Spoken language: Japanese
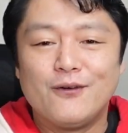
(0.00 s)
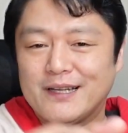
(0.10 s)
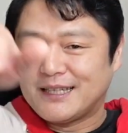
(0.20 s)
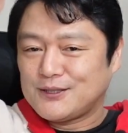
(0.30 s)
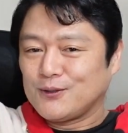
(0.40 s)

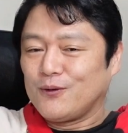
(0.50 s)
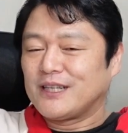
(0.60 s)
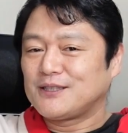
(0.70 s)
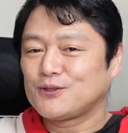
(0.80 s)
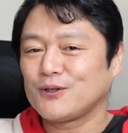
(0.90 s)
私と
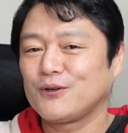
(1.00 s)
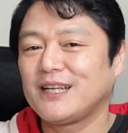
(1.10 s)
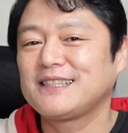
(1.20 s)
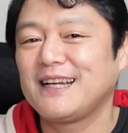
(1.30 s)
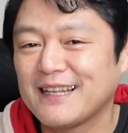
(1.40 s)
同じチョキを
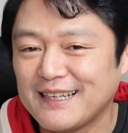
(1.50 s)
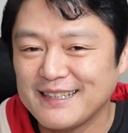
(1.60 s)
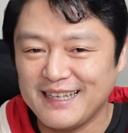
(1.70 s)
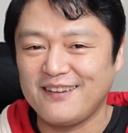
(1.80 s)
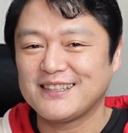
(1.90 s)
出したあなた。
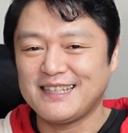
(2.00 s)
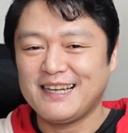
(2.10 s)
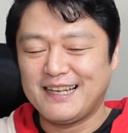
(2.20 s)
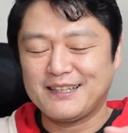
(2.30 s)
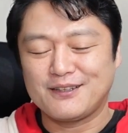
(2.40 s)
違いますね。
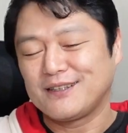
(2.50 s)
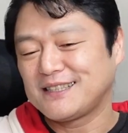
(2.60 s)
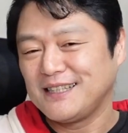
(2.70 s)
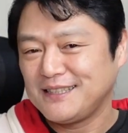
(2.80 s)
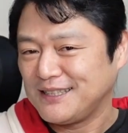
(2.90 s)
あなたと
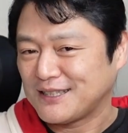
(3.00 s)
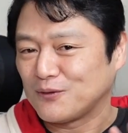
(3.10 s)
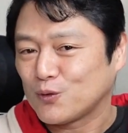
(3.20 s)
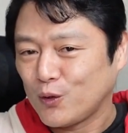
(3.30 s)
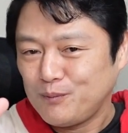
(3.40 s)
私で123
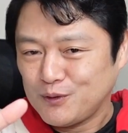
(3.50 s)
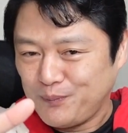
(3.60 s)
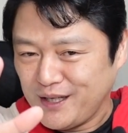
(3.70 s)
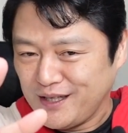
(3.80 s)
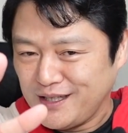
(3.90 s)
の
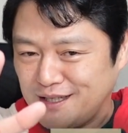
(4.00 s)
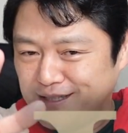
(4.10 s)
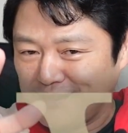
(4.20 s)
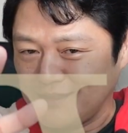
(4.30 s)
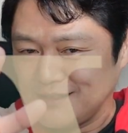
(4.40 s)

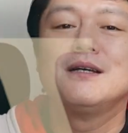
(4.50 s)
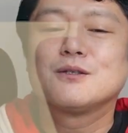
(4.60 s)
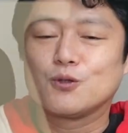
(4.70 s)
トリプルピース。